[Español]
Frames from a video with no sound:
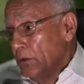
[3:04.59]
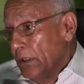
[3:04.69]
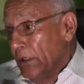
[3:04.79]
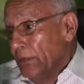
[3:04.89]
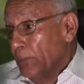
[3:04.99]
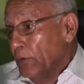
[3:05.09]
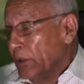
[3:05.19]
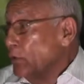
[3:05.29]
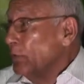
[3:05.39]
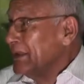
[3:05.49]
Eh,
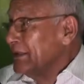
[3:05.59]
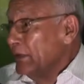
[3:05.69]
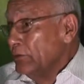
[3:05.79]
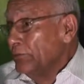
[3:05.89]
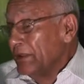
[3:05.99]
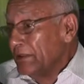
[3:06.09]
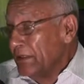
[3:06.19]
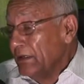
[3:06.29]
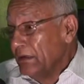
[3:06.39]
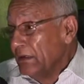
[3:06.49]
porque es un materno
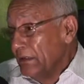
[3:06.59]
infantil